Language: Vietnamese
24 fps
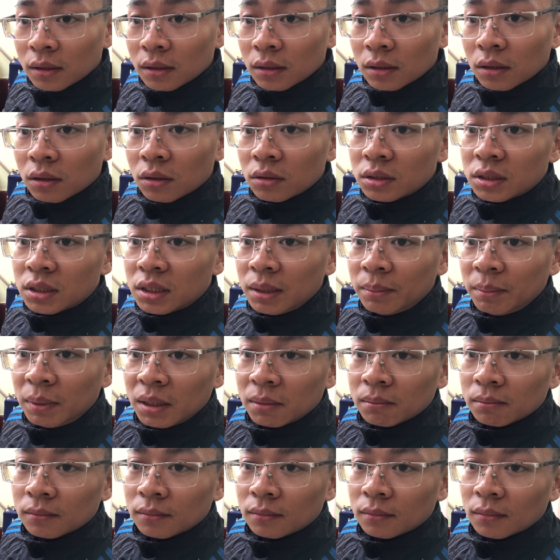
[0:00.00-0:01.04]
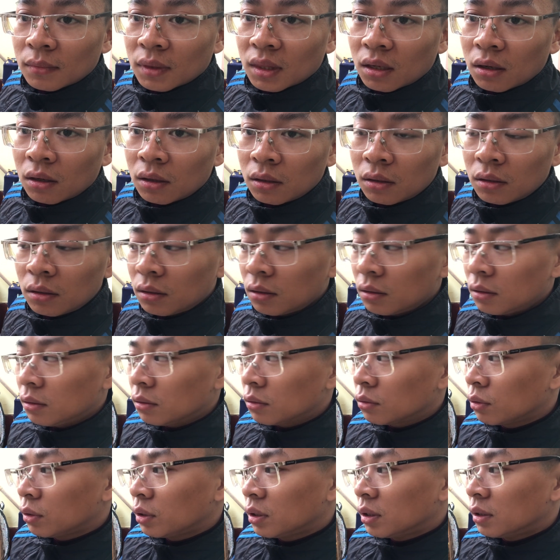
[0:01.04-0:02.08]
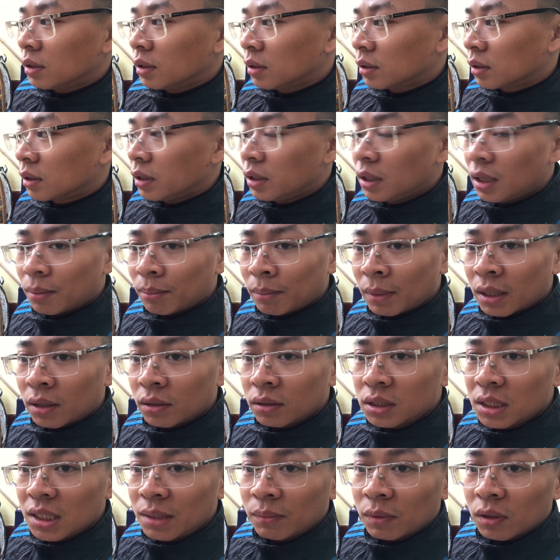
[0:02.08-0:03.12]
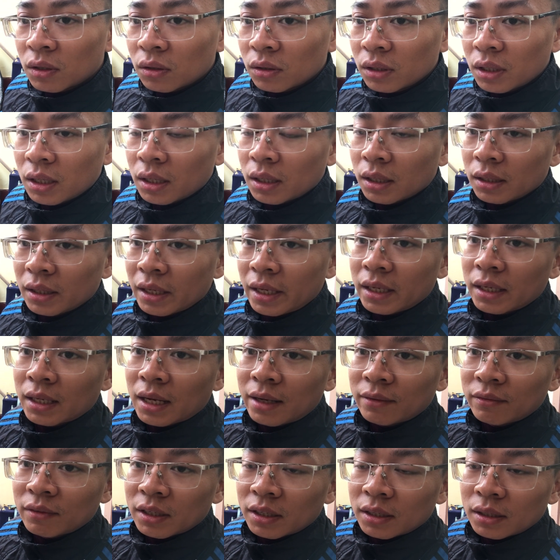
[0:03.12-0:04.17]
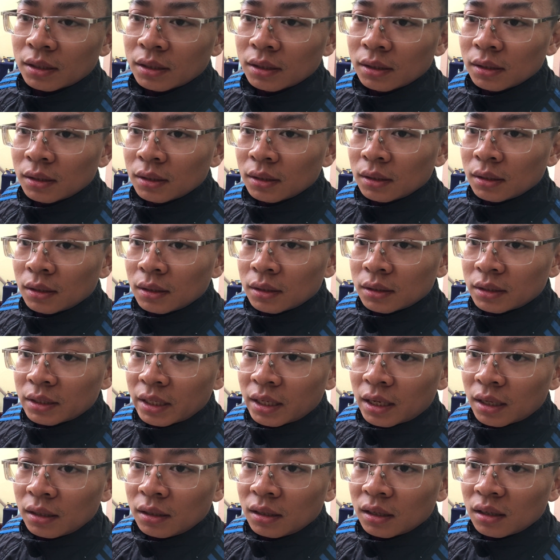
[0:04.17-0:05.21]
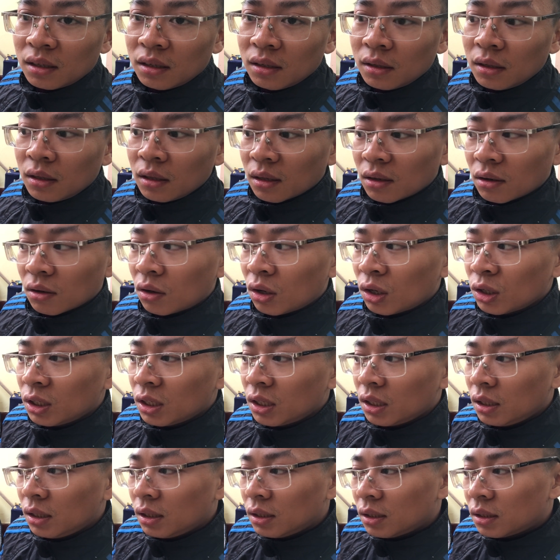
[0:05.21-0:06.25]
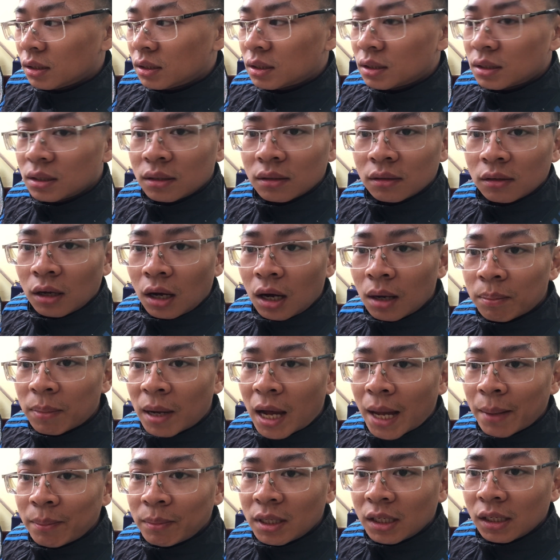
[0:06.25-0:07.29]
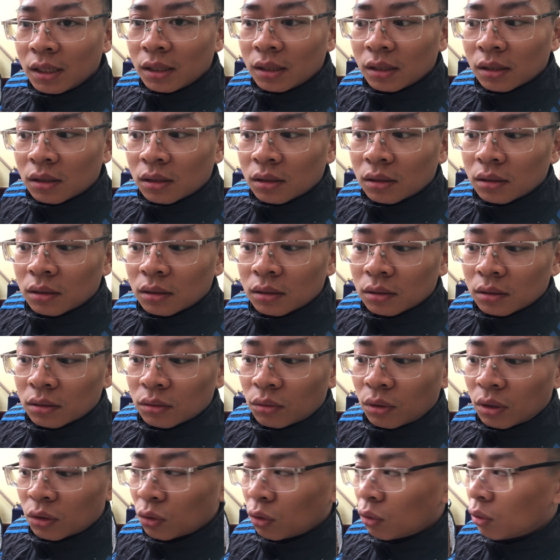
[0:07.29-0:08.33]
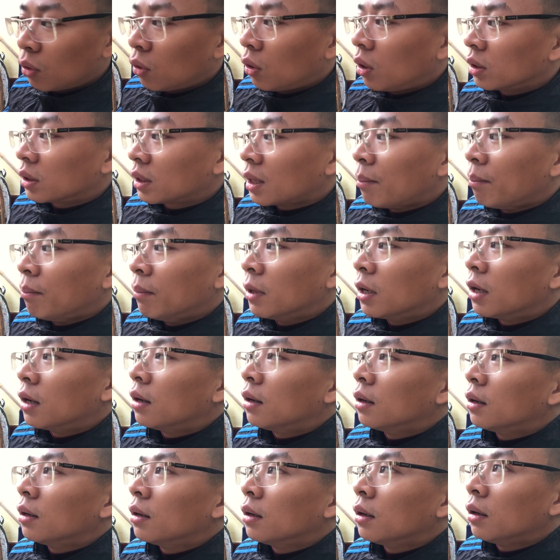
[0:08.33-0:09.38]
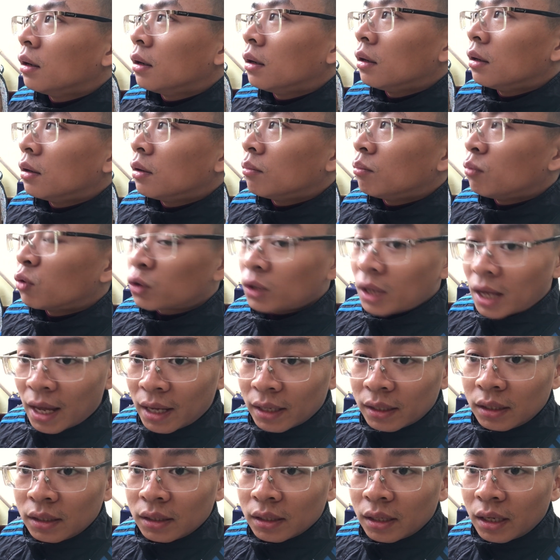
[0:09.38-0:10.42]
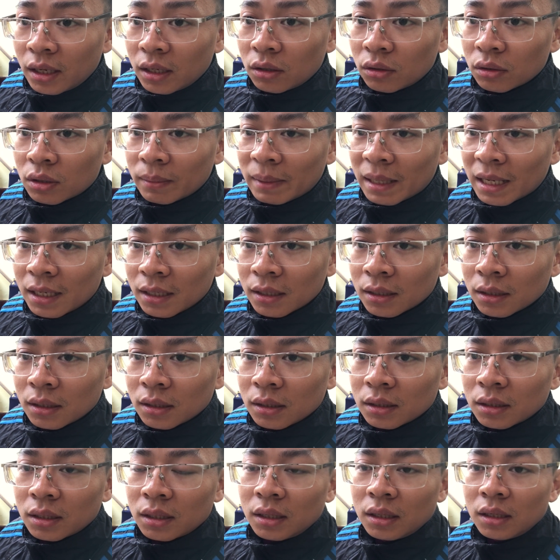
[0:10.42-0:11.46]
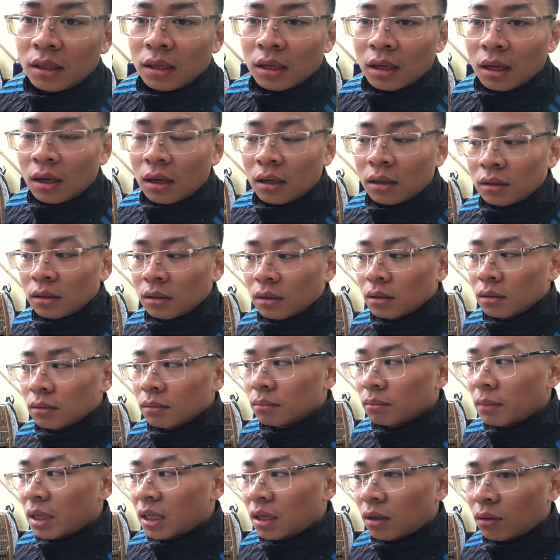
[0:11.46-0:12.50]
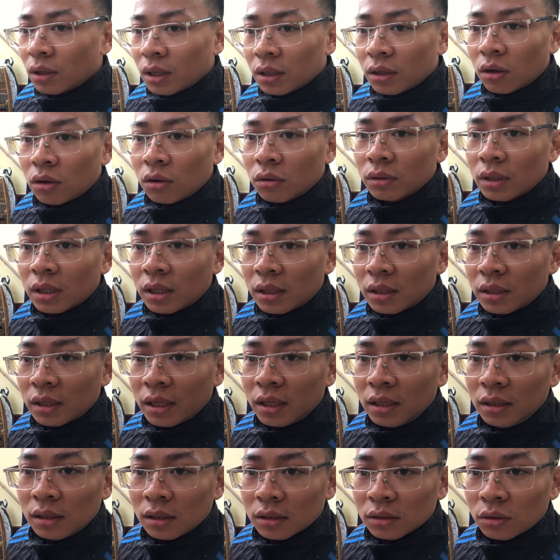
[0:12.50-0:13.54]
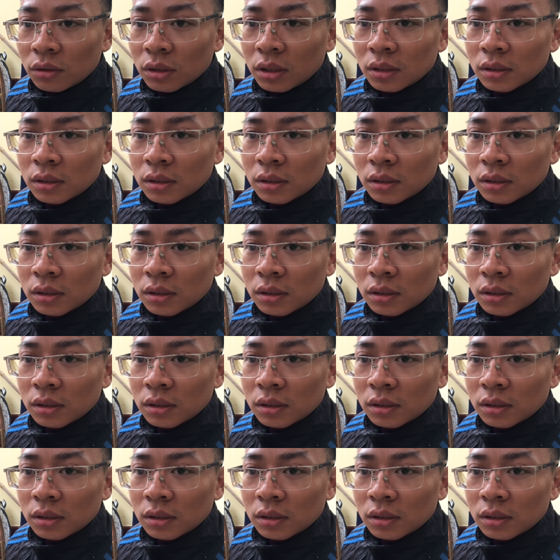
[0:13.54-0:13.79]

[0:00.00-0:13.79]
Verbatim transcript: Con chim ý, nó tùy từng thời điểm mà con chim nó có thể nhanh căng mà nhanh căng lửa. Và con thì hợp cám thì khoảng độ tầm à, một tháng như thế này thôi các bác. Thì uh, bắt đầu là nó cũng đã lên lửa rồi.